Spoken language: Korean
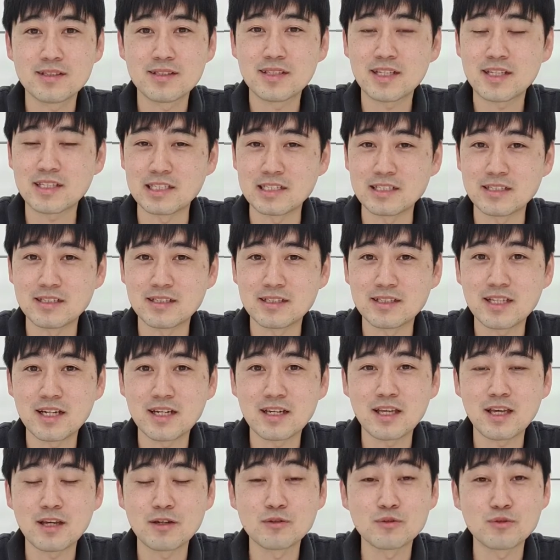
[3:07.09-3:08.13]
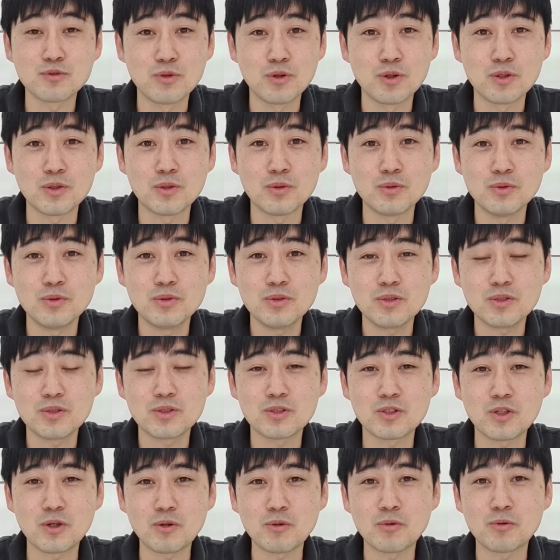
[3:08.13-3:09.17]
따뜻하게 구워놓은
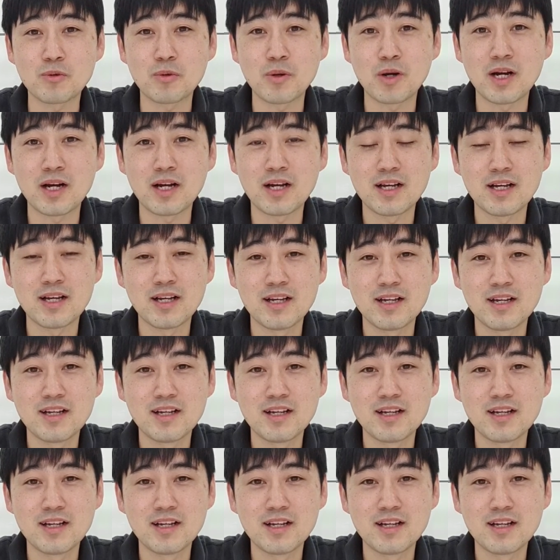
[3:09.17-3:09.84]
떡과